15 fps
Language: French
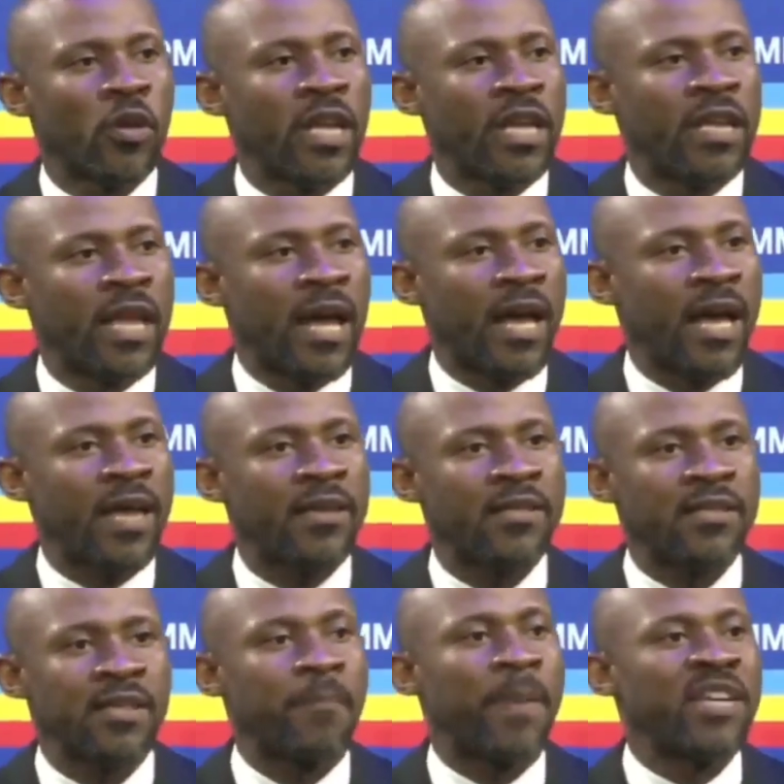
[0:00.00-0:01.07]
Corneille Nanga,
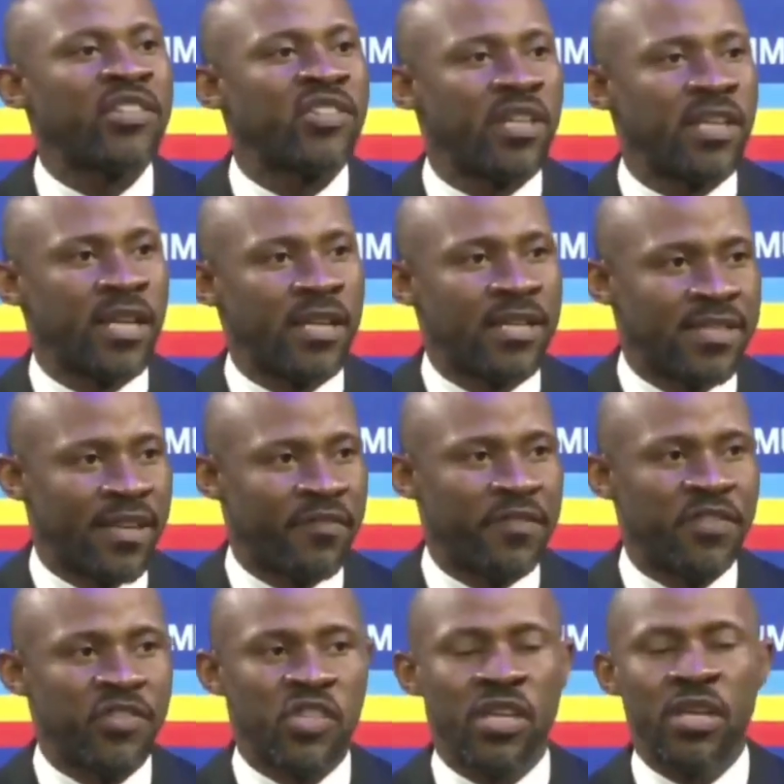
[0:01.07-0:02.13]
qui s'est pas gêné de
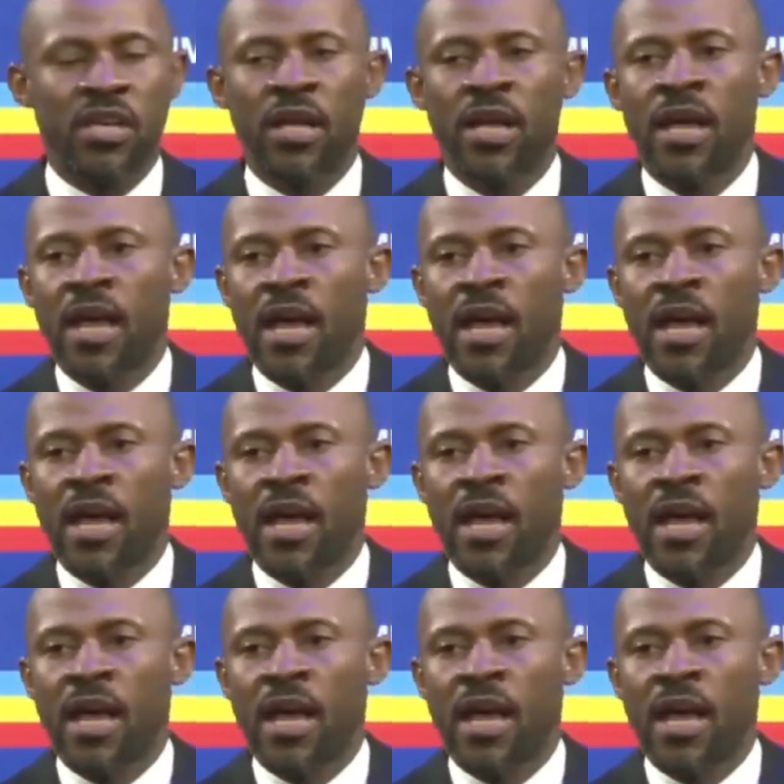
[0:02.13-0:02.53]
s'afficher